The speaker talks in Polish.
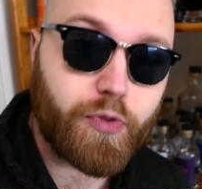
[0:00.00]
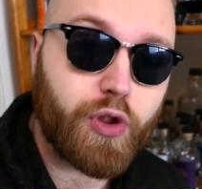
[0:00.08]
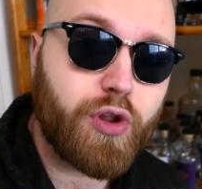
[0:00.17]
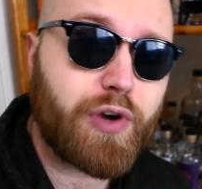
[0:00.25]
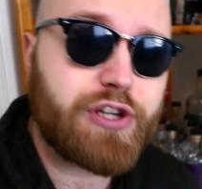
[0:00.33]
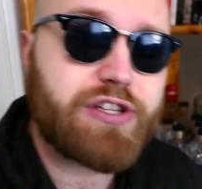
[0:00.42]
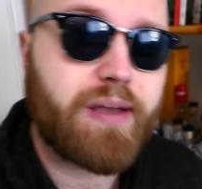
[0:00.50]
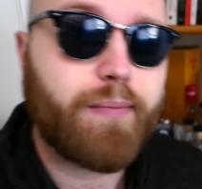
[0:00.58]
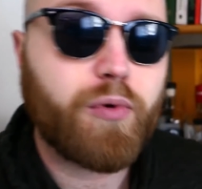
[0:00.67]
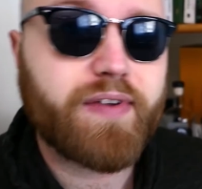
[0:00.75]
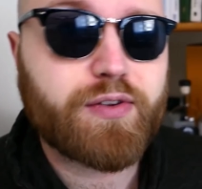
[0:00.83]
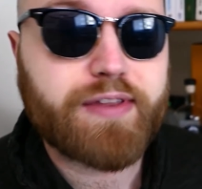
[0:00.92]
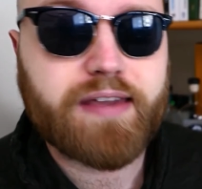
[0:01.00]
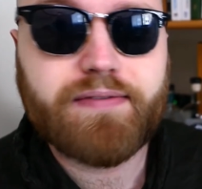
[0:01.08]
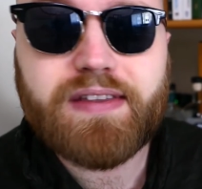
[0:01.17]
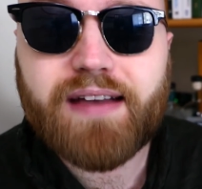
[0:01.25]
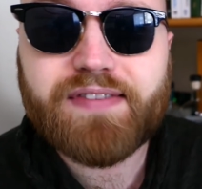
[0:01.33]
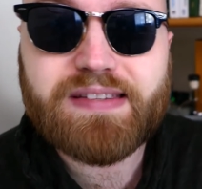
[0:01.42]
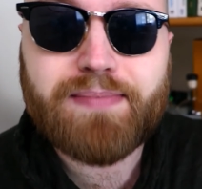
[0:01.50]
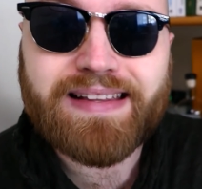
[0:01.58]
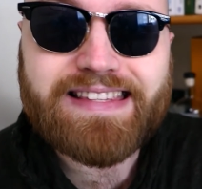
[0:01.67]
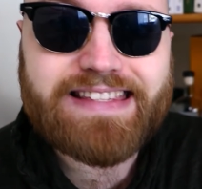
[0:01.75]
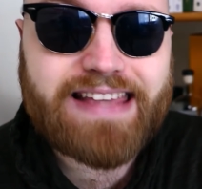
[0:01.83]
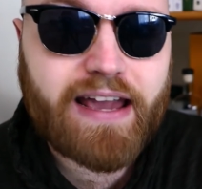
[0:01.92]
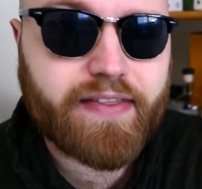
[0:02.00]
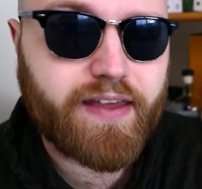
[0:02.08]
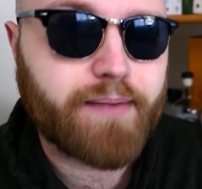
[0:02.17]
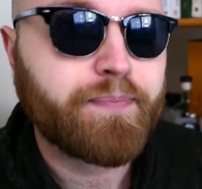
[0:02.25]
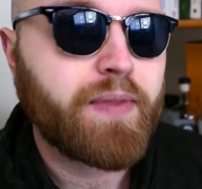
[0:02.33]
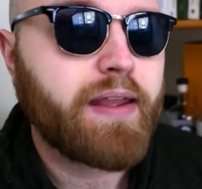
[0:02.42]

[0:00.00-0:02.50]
No właśnie, mówię tutaj wina wzmacniane.